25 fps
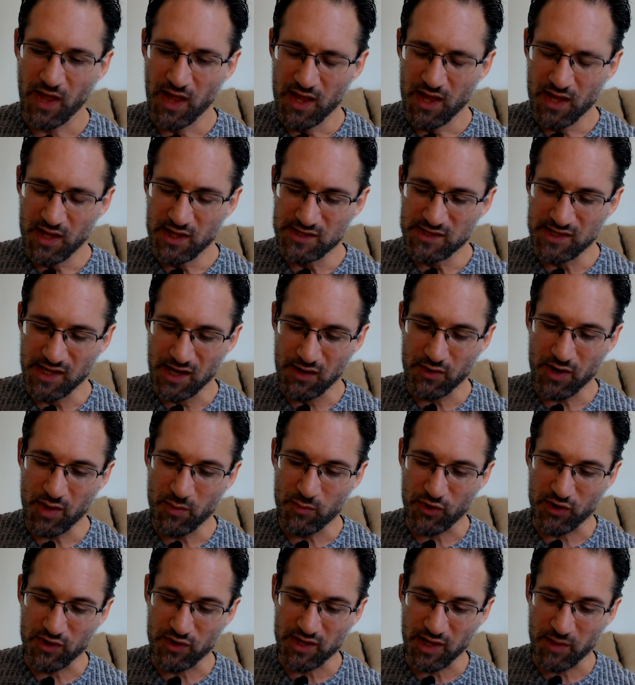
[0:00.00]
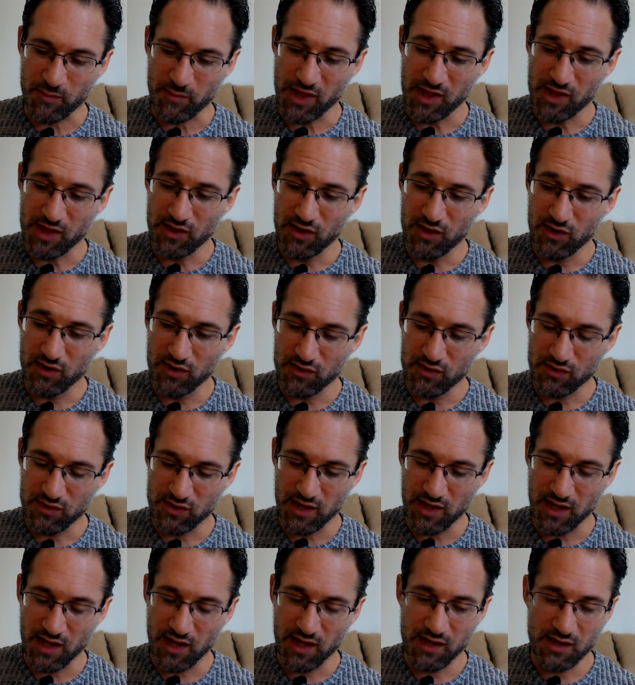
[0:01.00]
Se abre por intermedio
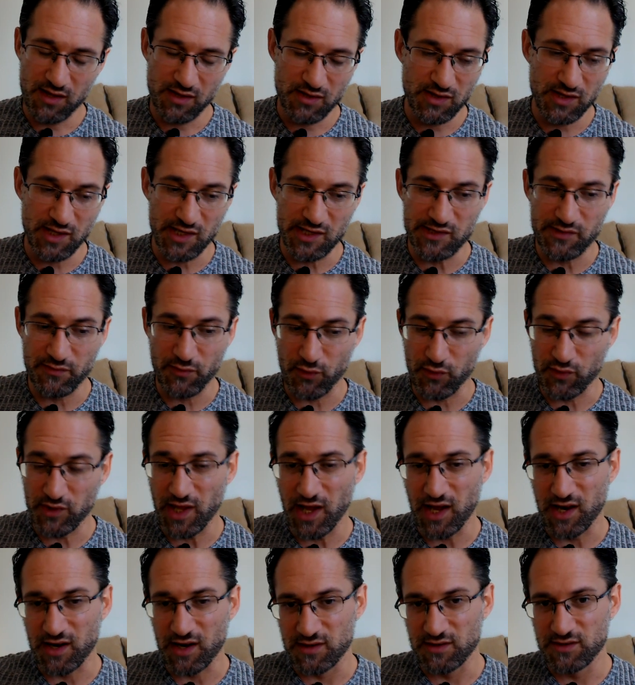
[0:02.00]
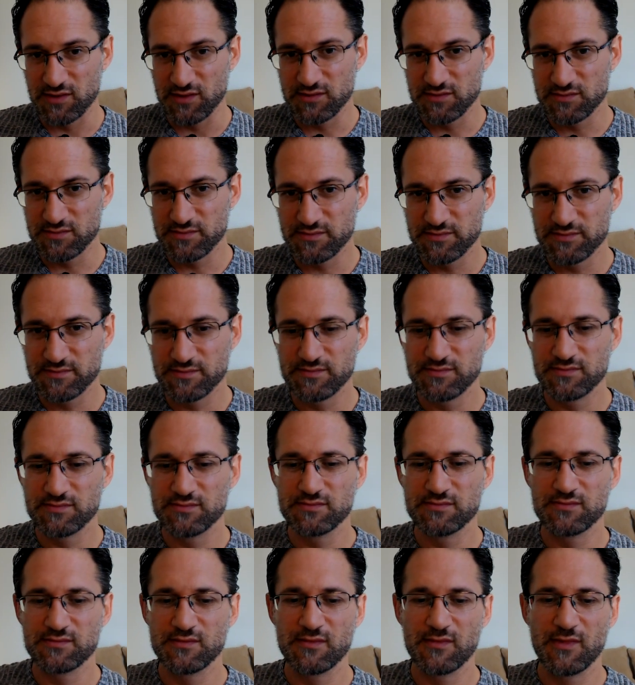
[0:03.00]
de disfrutar.
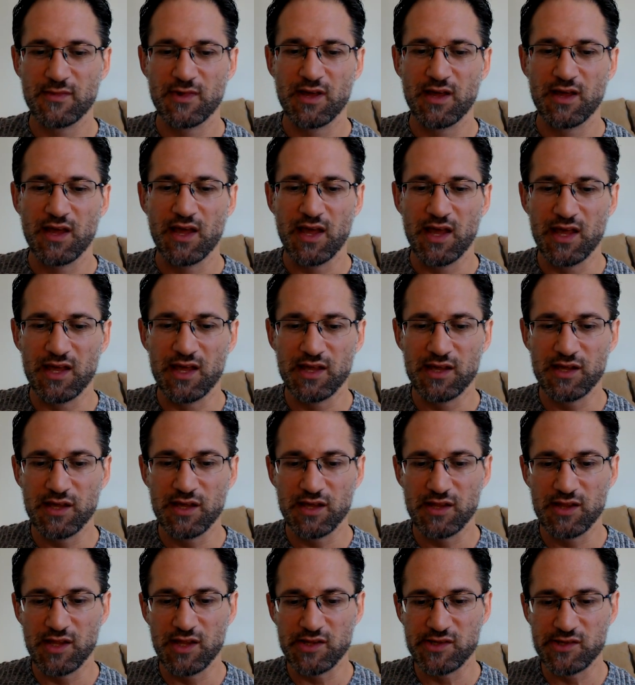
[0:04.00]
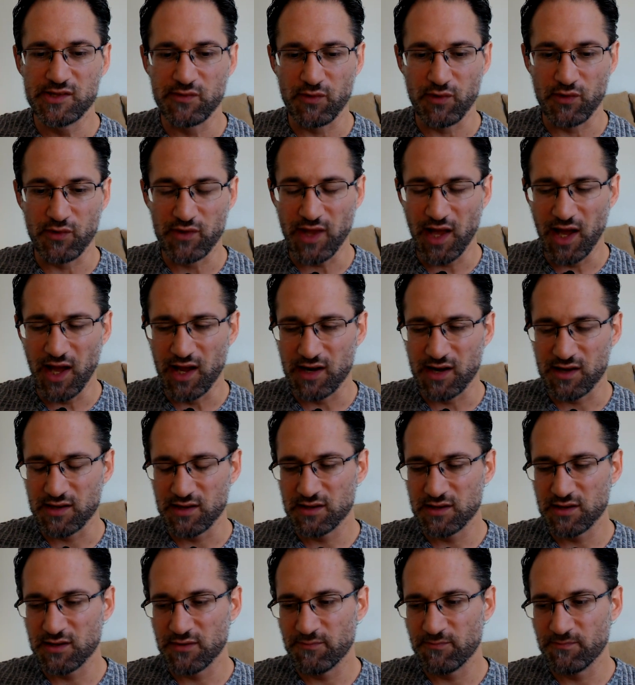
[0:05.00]
Y disfrutar
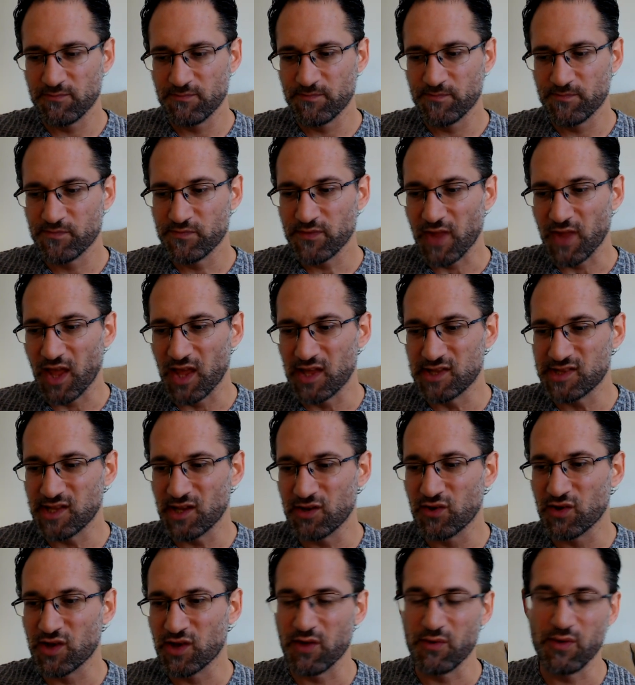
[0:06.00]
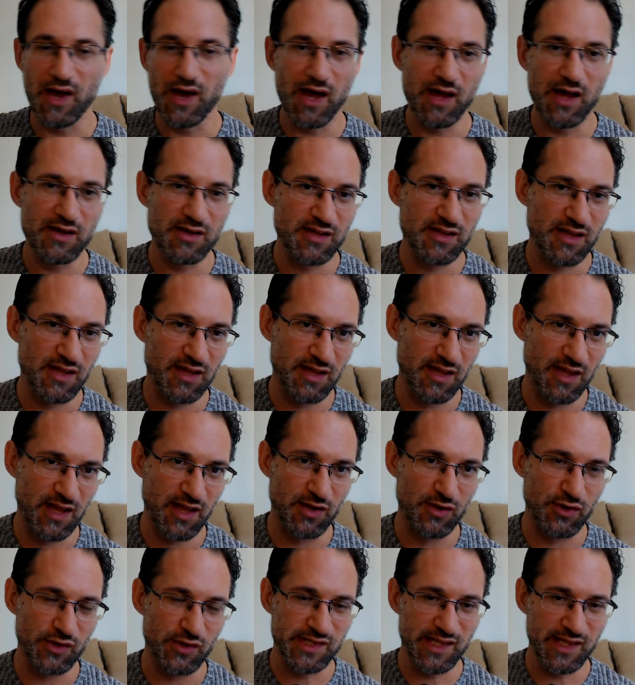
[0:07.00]
es algo que va
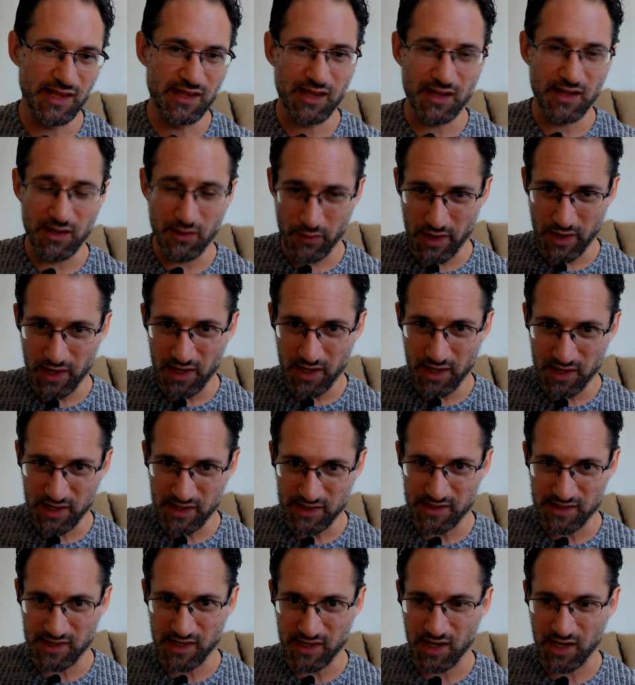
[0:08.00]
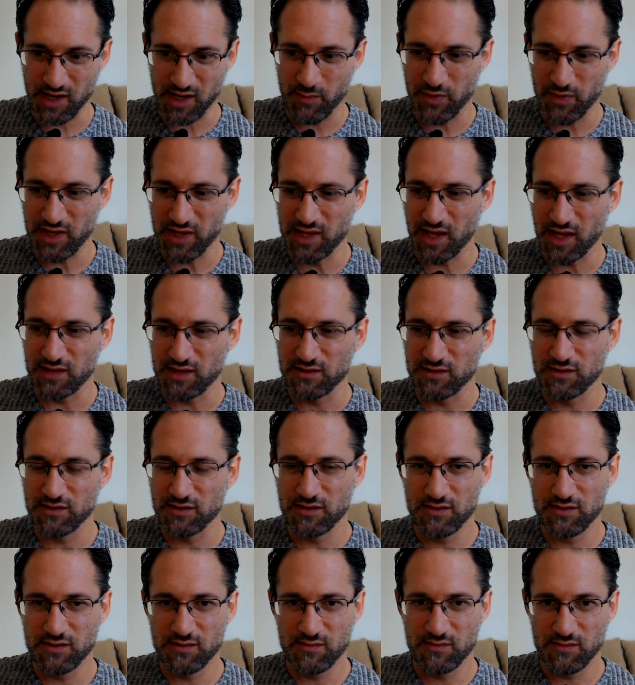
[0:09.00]
en los siete niveles que se repiten,
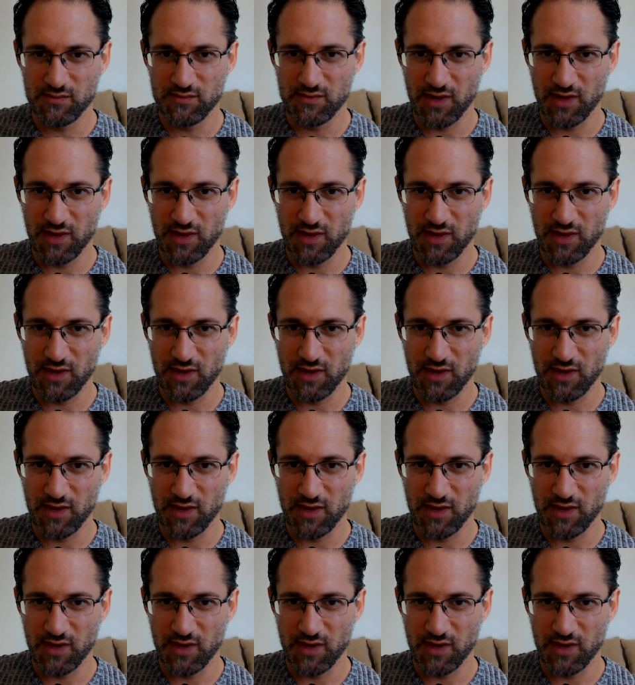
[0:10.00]
es